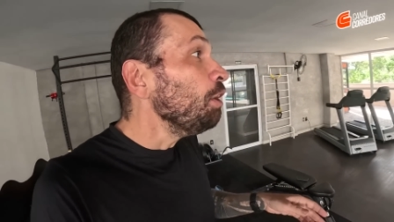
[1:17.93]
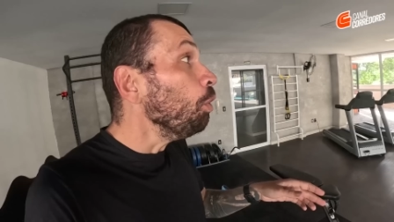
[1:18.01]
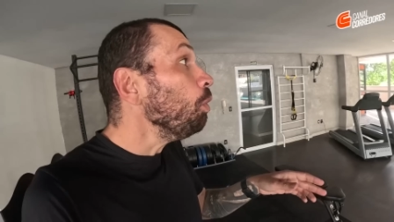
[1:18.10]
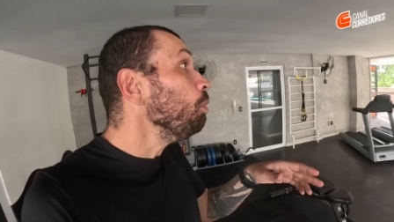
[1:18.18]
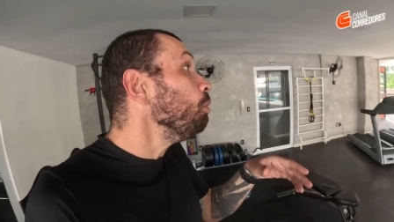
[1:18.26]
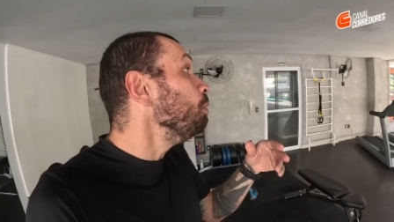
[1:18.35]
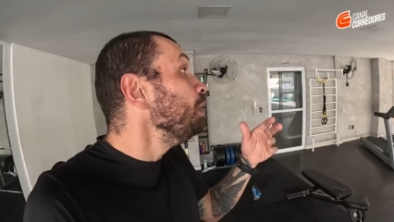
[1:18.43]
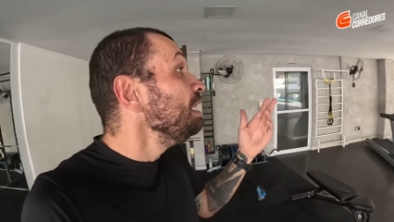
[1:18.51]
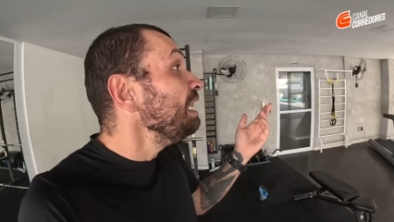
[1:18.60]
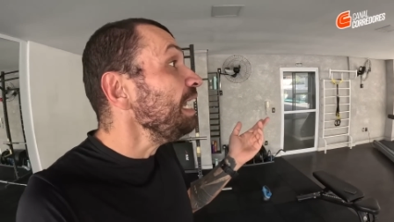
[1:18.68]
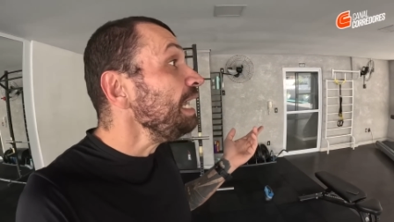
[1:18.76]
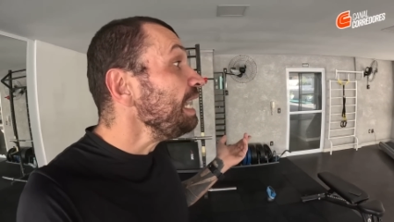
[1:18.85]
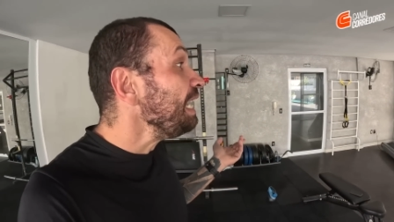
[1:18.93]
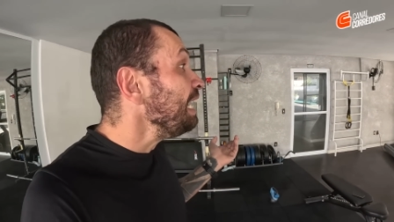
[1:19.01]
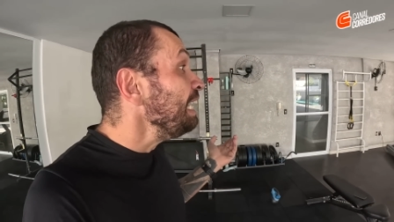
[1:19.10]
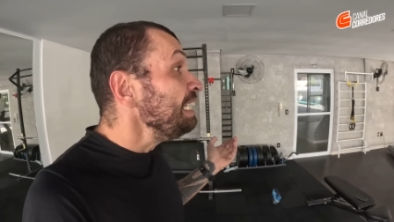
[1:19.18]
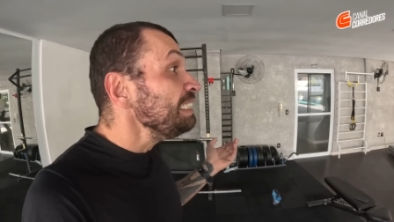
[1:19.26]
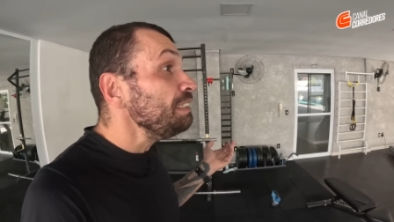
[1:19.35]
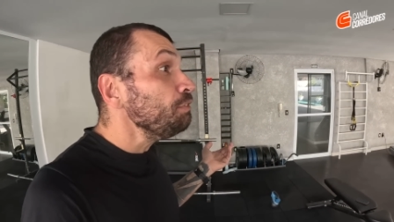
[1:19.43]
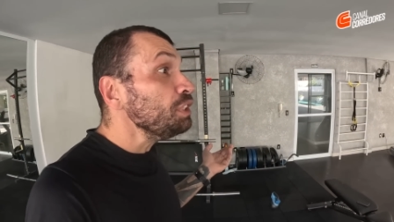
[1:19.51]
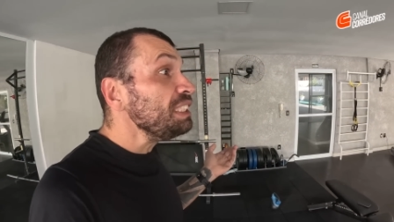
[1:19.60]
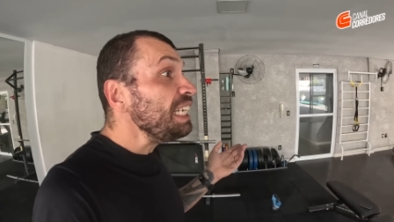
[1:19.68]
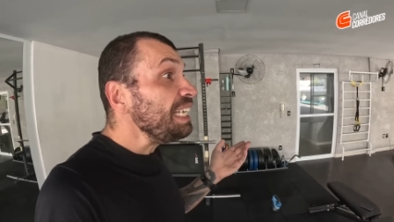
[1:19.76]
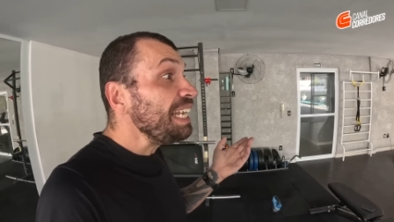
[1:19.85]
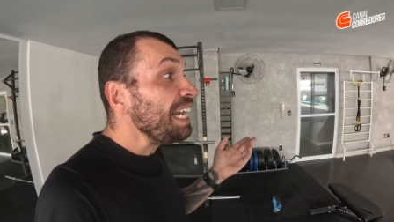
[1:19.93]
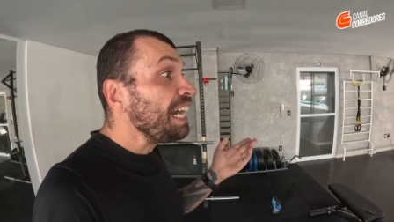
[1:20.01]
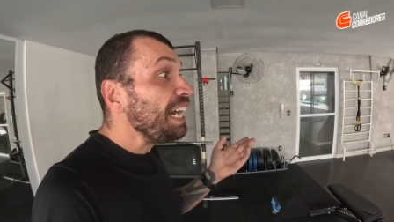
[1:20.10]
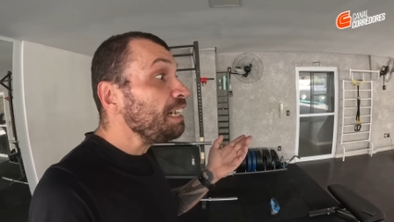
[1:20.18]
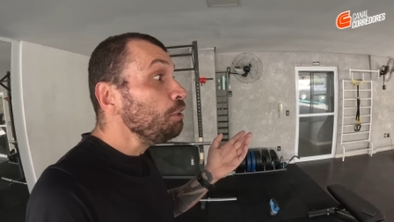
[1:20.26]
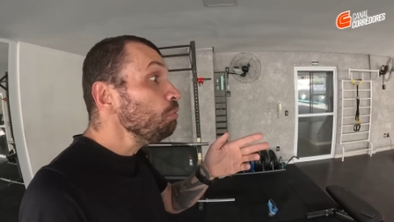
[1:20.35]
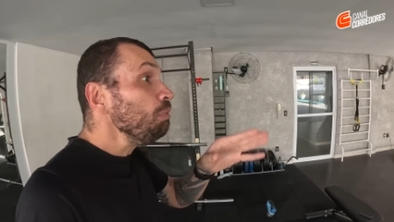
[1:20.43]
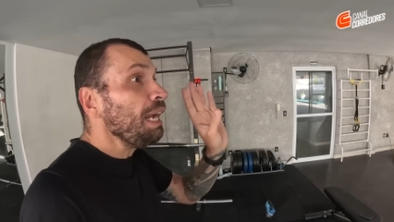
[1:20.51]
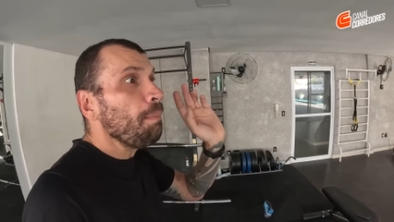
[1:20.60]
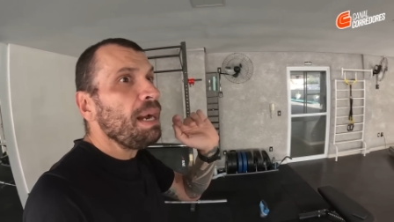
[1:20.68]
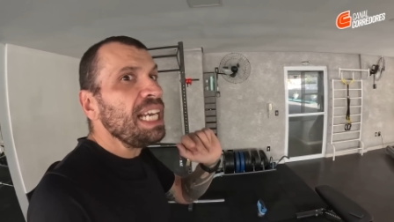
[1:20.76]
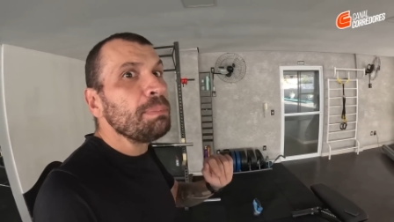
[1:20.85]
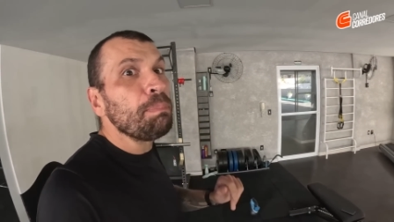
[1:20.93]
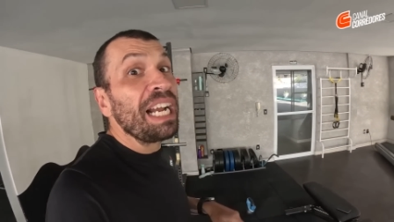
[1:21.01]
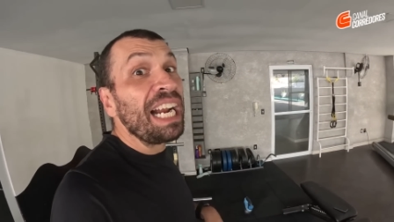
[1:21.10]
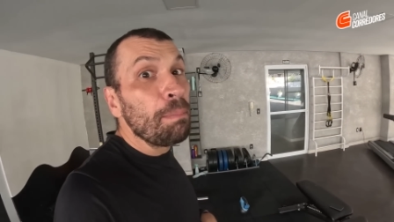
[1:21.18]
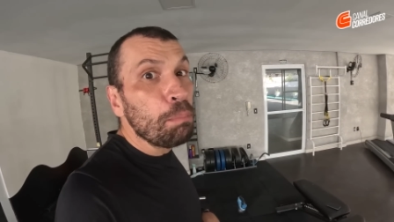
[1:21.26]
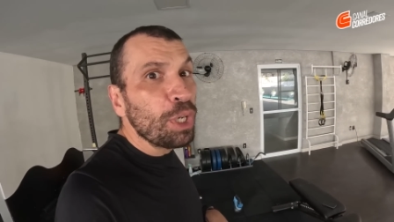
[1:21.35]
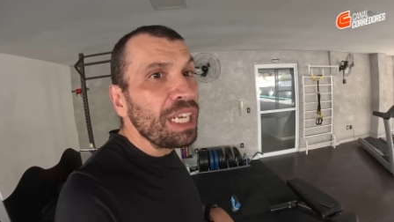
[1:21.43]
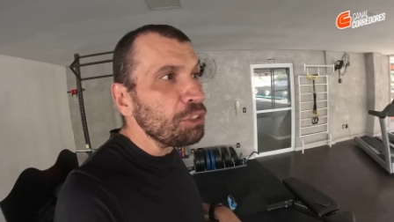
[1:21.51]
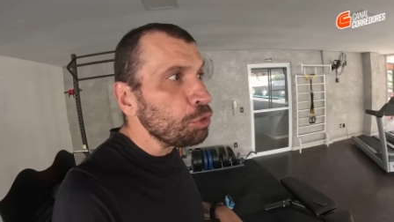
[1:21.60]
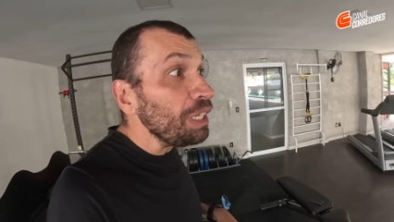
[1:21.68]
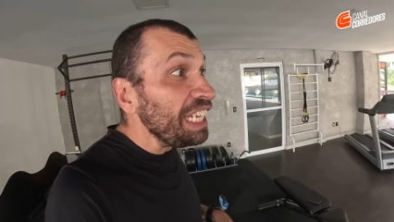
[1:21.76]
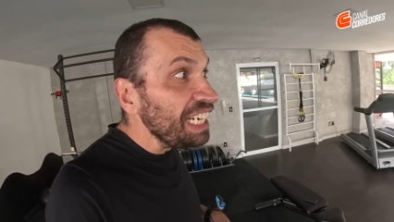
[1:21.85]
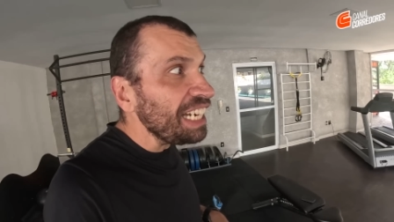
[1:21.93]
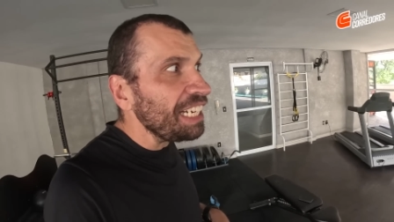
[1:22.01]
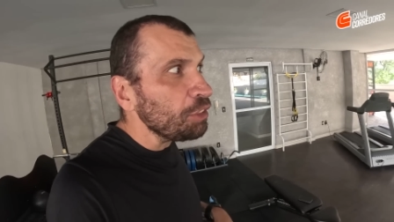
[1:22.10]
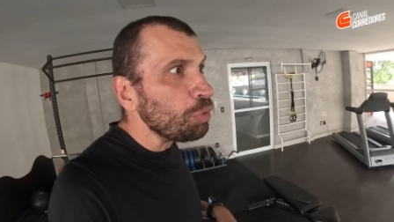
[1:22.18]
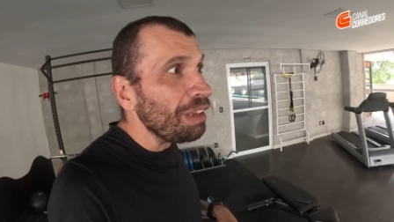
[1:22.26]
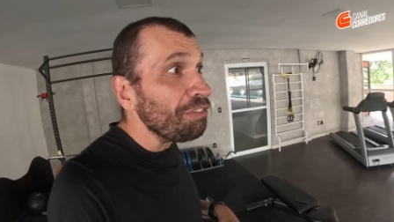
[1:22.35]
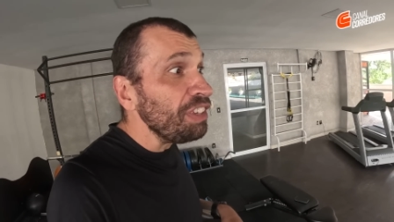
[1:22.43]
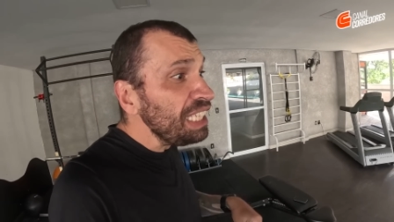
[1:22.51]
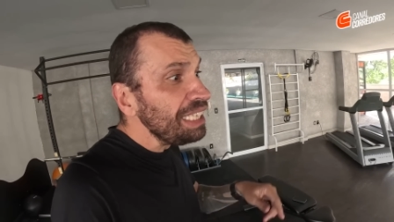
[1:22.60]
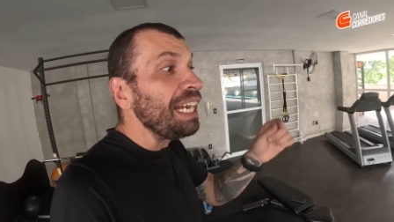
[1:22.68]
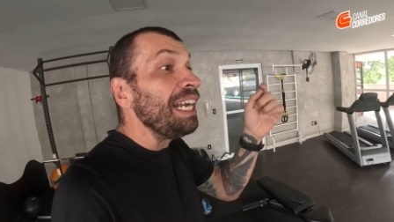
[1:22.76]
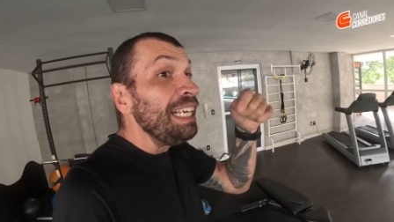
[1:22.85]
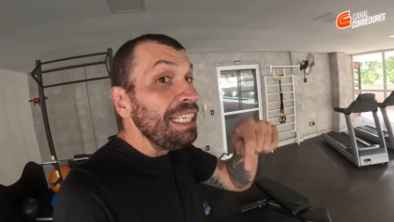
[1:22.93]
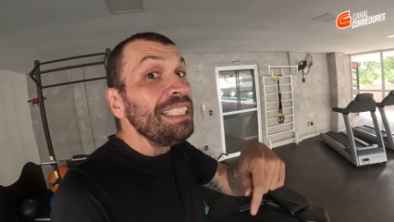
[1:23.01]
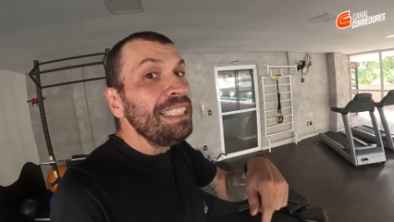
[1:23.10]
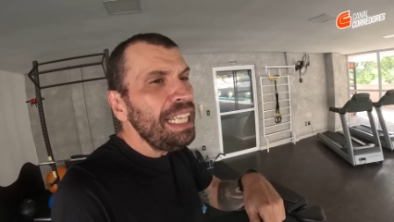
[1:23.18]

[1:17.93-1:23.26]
Ou é, se você quer nunca mais pagar por gasolina na sua vida,